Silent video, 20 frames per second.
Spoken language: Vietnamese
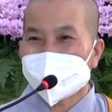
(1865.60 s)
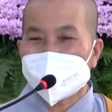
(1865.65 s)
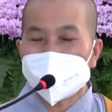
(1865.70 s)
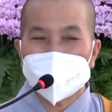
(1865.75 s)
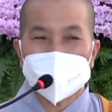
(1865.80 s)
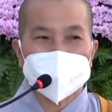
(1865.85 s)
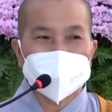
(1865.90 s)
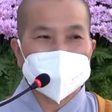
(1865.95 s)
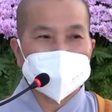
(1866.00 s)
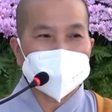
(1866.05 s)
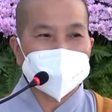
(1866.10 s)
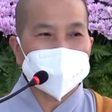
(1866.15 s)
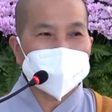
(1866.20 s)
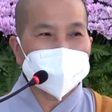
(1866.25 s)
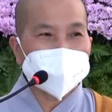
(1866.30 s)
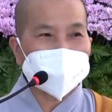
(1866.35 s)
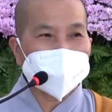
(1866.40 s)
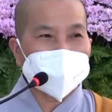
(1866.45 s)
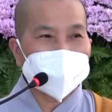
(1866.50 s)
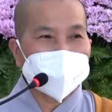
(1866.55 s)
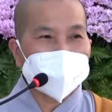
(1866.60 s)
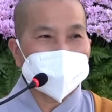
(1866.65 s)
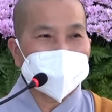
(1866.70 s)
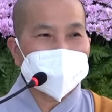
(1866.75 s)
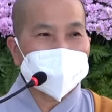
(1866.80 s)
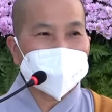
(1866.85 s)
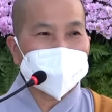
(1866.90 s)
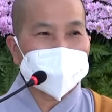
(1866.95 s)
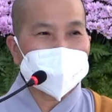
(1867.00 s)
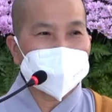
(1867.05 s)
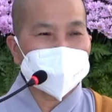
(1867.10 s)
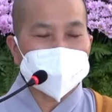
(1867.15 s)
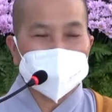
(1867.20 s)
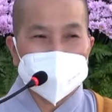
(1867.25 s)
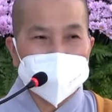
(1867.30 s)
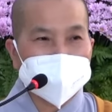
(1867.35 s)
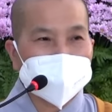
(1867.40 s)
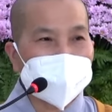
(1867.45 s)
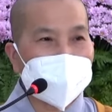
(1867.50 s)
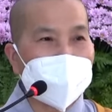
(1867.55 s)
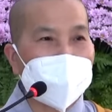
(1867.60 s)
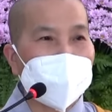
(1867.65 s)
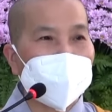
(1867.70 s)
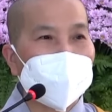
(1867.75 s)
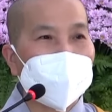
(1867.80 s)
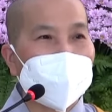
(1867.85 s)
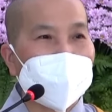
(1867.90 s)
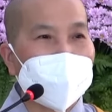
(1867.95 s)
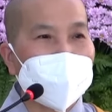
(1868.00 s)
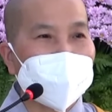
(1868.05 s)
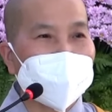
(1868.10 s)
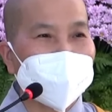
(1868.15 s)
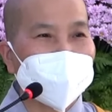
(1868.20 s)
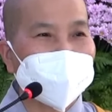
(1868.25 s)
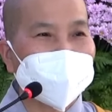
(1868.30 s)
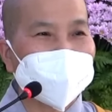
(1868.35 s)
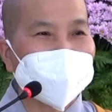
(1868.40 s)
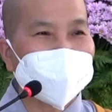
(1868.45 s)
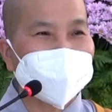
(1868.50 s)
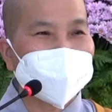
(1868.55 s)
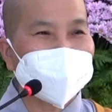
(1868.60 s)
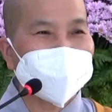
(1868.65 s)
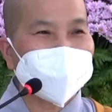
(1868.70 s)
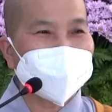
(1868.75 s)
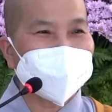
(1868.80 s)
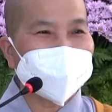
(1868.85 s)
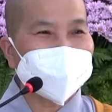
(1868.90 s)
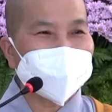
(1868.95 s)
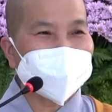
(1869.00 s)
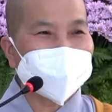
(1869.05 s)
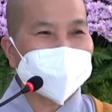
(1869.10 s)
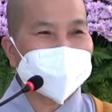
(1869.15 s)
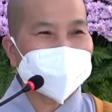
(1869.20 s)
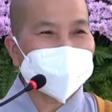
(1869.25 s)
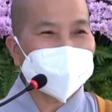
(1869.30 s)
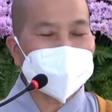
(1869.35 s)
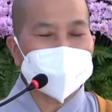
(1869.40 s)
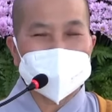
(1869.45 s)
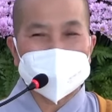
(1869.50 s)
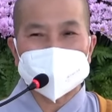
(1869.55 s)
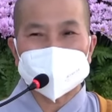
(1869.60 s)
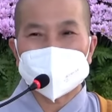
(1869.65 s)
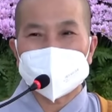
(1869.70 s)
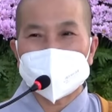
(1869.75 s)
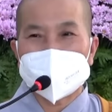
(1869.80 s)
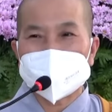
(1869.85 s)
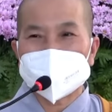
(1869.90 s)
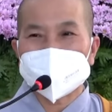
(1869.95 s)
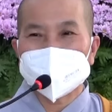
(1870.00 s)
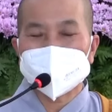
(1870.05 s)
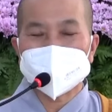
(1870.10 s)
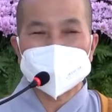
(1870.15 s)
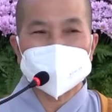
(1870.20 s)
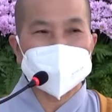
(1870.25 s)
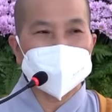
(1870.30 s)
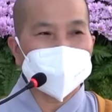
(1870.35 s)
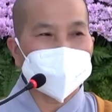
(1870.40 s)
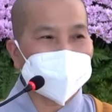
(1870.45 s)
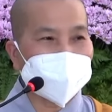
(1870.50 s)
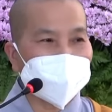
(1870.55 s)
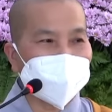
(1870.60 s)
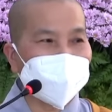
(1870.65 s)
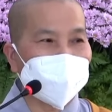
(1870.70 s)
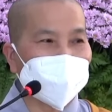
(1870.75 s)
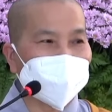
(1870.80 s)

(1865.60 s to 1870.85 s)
cô làm đồ ăn ngon quá, cô làm đồ ăn nhiều vị